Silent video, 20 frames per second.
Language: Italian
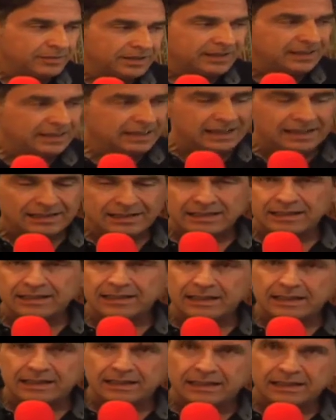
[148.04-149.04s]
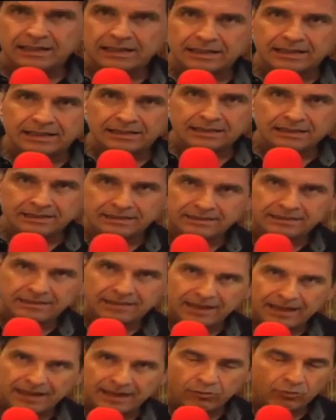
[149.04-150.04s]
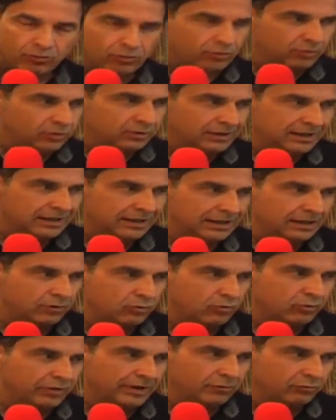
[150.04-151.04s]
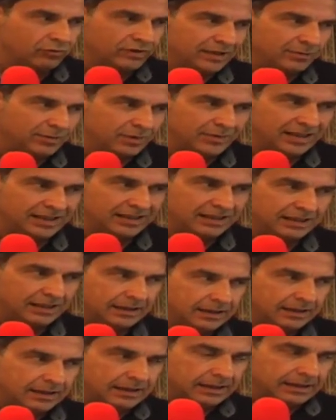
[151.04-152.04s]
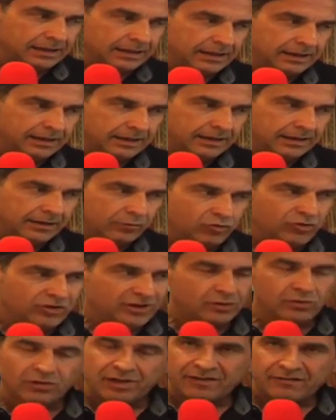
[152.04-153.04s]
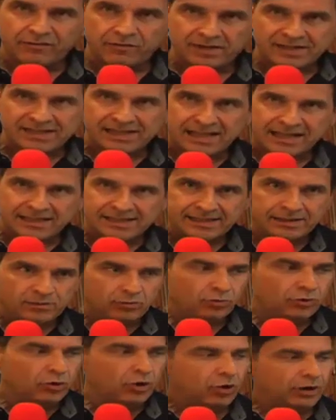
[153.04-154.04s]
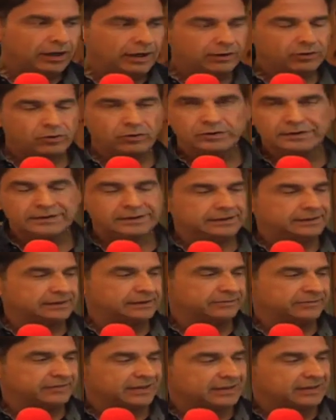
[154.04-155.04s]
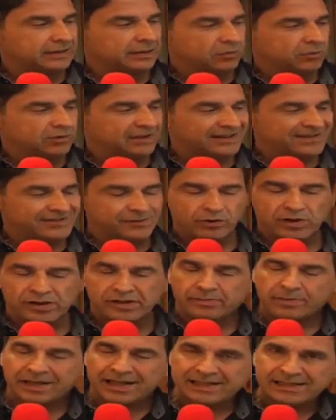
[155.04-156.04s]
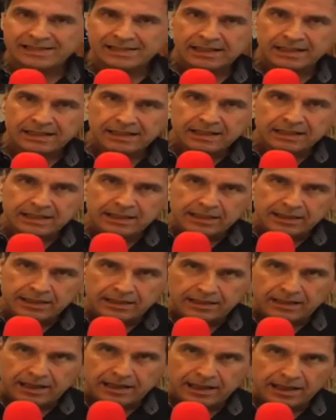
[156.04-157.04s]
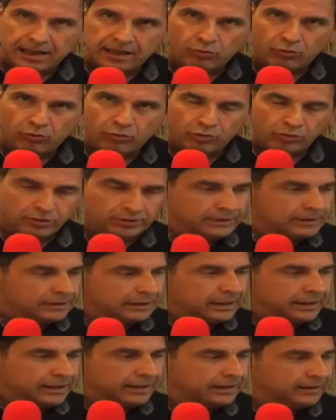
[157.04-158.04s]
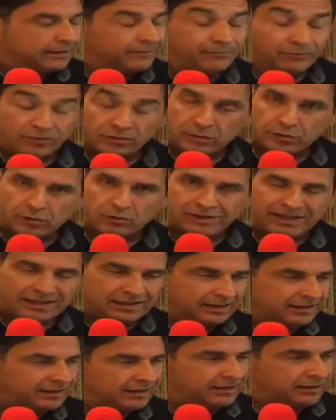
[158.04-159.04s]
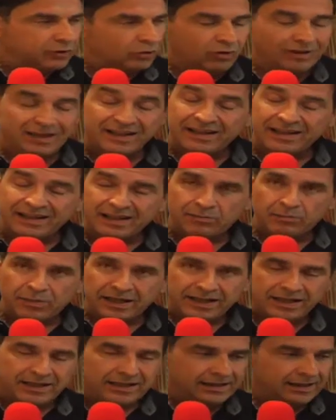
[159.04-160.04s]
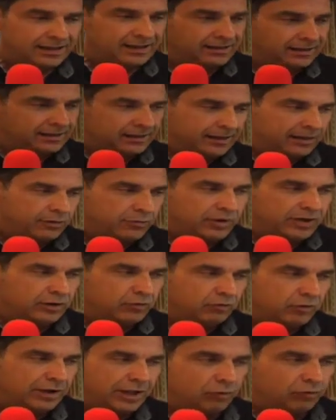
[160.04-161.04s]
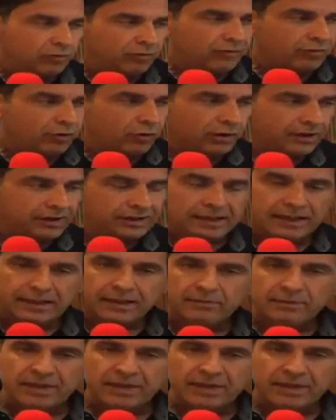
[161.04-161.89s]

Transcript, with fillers: mitigata dal, dall'euro, dall'euro che ultimamente eh, è riuscito a rafforzarsi sul dollaro. E infatti la quotazione è espressa in, euro, in, mm, scusate, in dollari al barile e quindi un euro forte